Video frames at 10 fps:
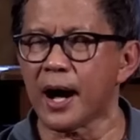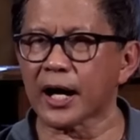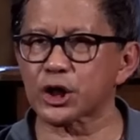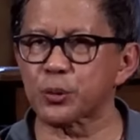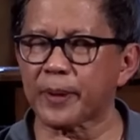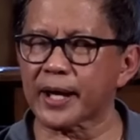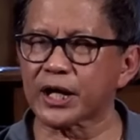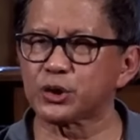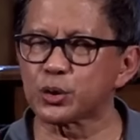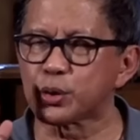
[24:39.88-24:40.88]
agar supaya
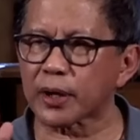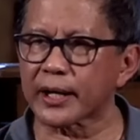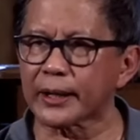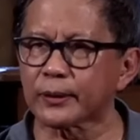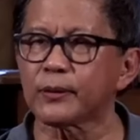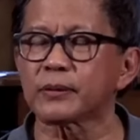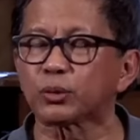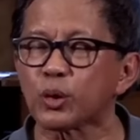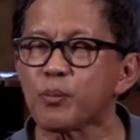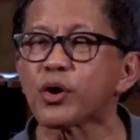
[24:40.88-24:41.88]
kejujuran
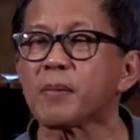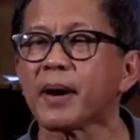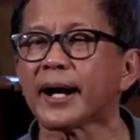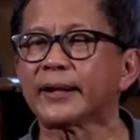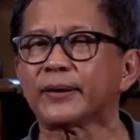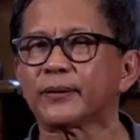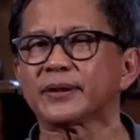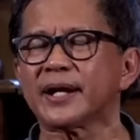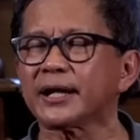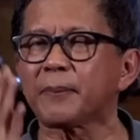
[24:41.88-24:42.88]
itu tumbuh kembali.
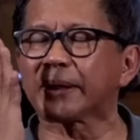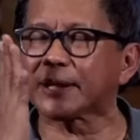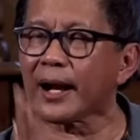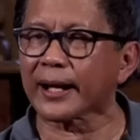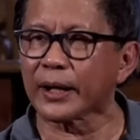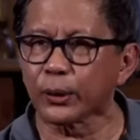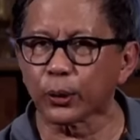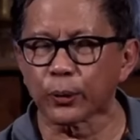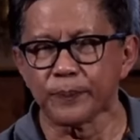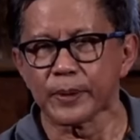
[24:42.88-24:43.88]
Jadi kita batalkan
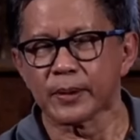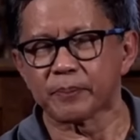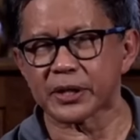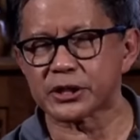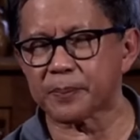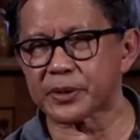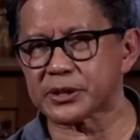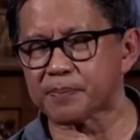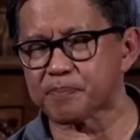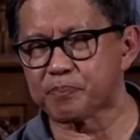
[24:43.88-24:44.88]
dulu
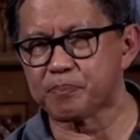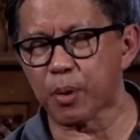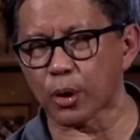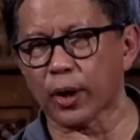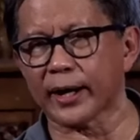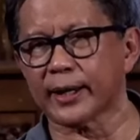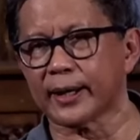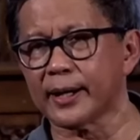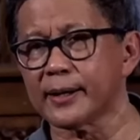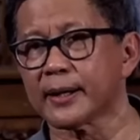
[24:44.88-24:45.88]
prinsip-prinsip bodoh hari
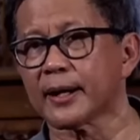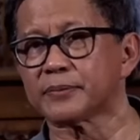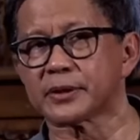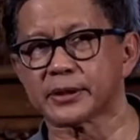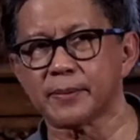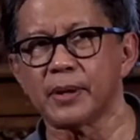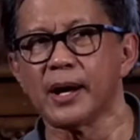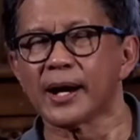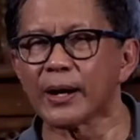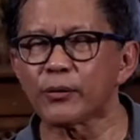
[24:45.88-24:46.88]
ini di dalam
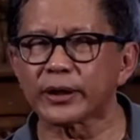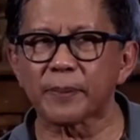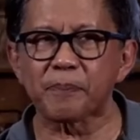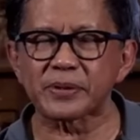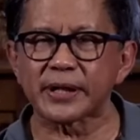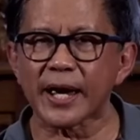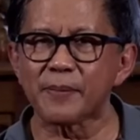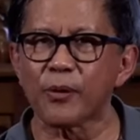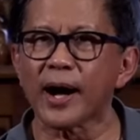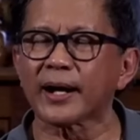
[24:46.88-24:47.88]
terjem, lalu kita percaya
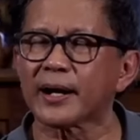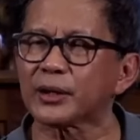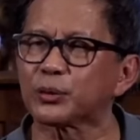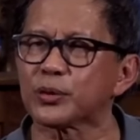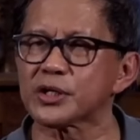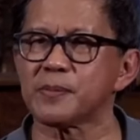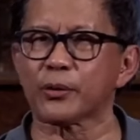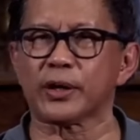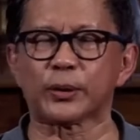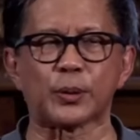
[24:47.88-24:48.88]
bahwa akan ada tunas
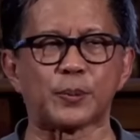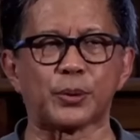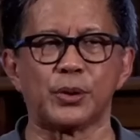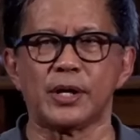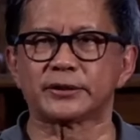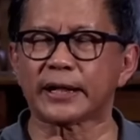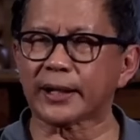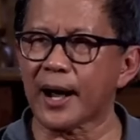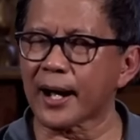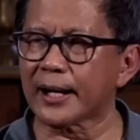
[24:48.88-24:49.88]
baru yang tumbuh. Saya
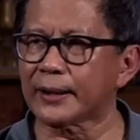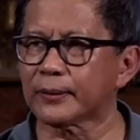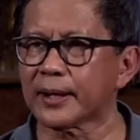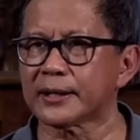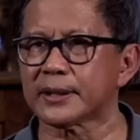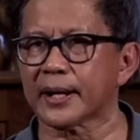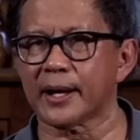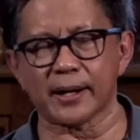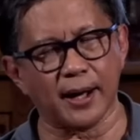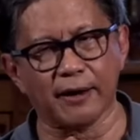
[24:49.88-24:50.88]
terangkan itu dengan cara
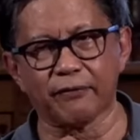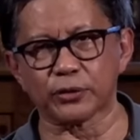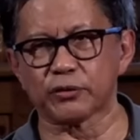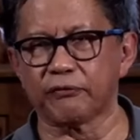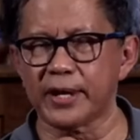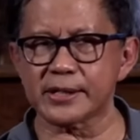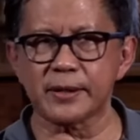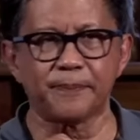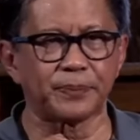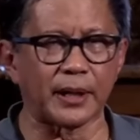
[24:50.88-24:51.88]
yang agak filosofis
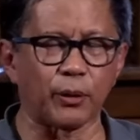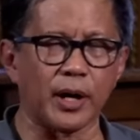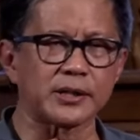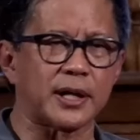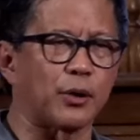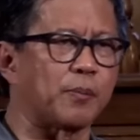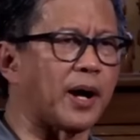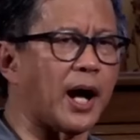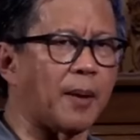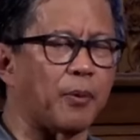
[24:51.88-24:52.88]
dan orang selalu
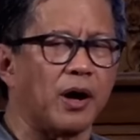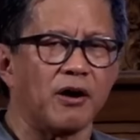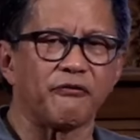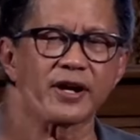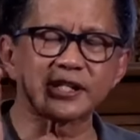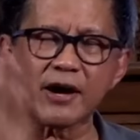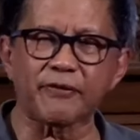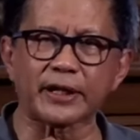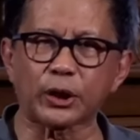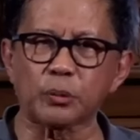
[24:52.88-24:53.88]
menganggap bahwa
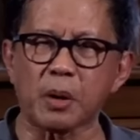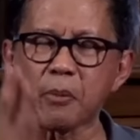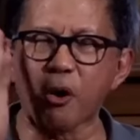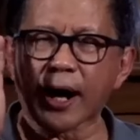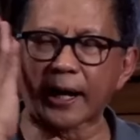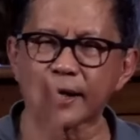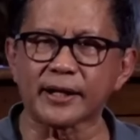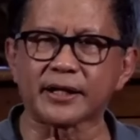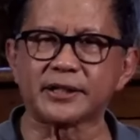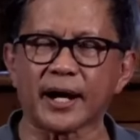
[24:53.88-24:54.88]
filsafat itu membawa
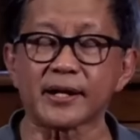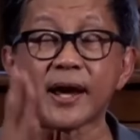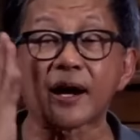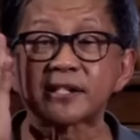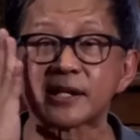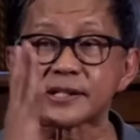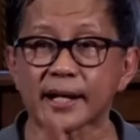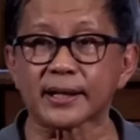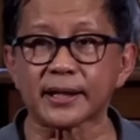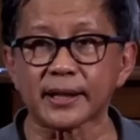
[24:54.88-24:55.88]
kalian ke jalan yang sesat.
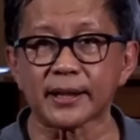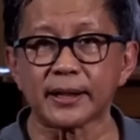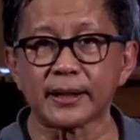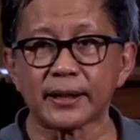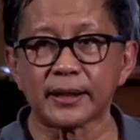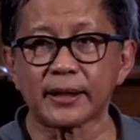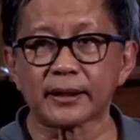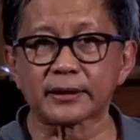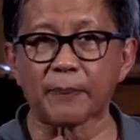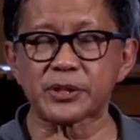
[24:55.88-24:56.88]

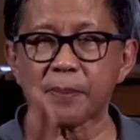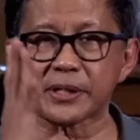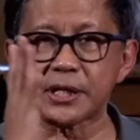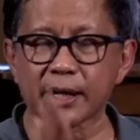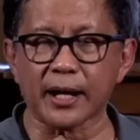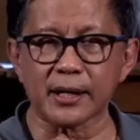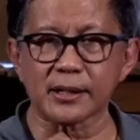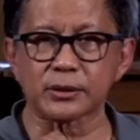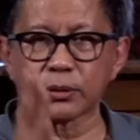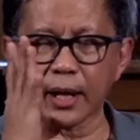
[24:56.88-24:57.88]
Tapi saya pastikan
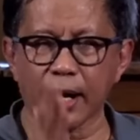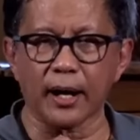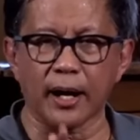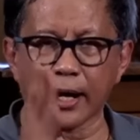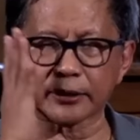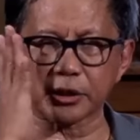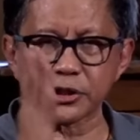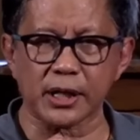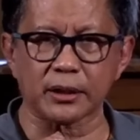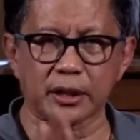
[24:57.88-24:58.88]
saudara akan
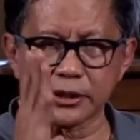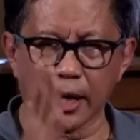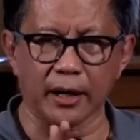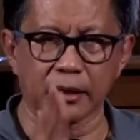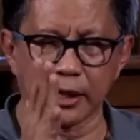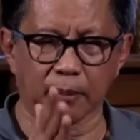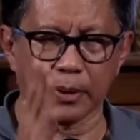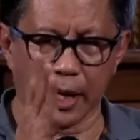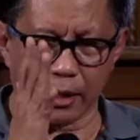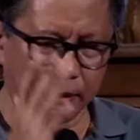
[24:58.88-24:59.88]
tersesat di jalan yang
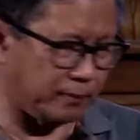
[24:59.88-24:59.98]
benar.